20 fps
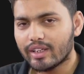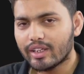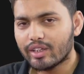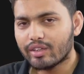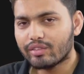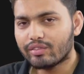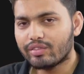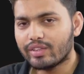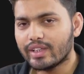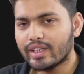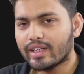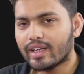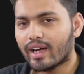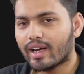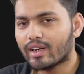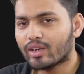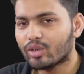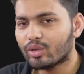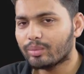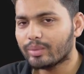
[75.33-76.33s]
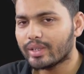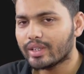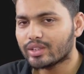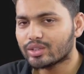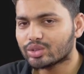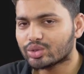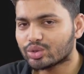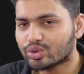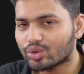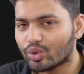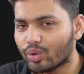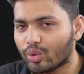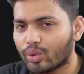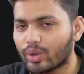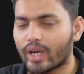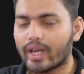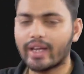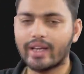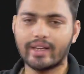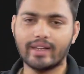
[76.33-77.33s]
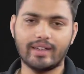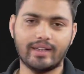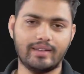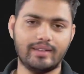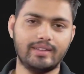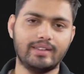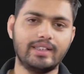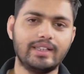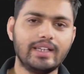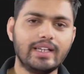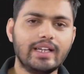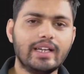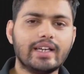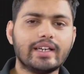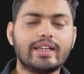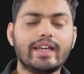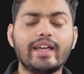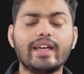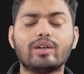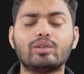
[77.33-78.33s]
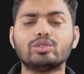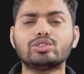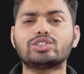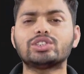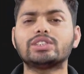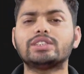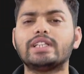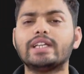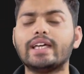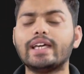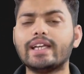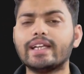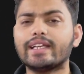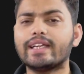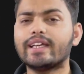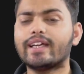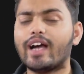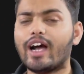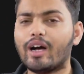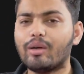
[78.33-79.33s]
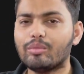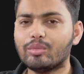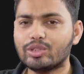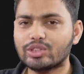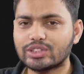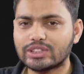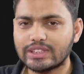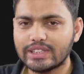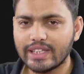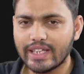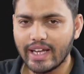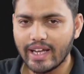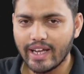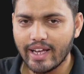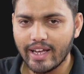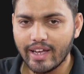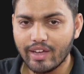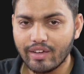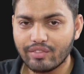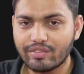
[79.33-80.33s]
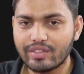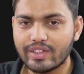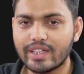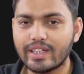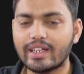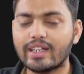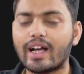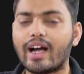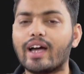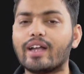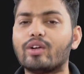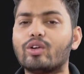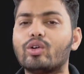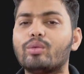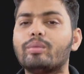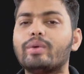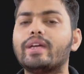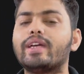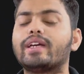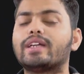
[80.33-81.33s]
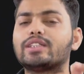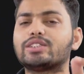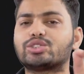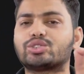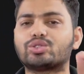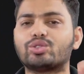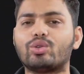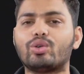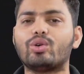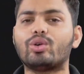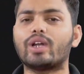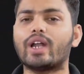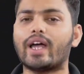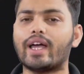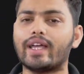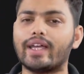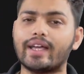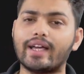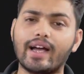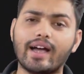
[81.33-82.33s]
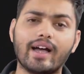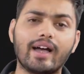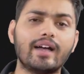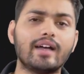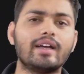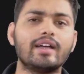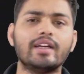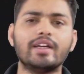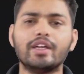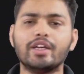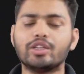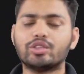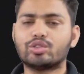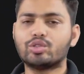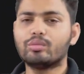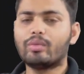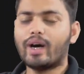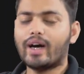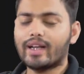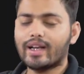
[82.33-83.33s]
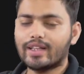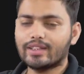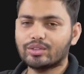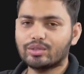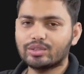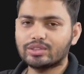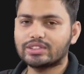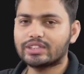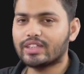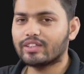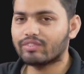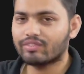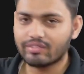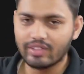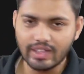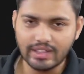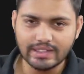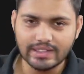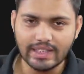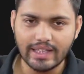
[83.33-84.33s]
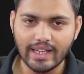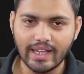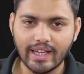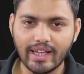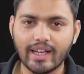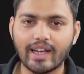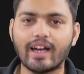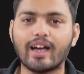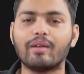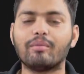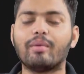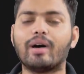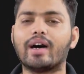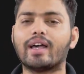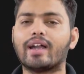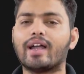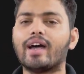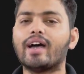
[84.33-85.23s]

फिर कानों में एक शोर आएगा कि कुछ देर की खामोशी है फिर कानों में एक शोर आएगा तुम्हारा तो सिर्फ वक्त है हमारा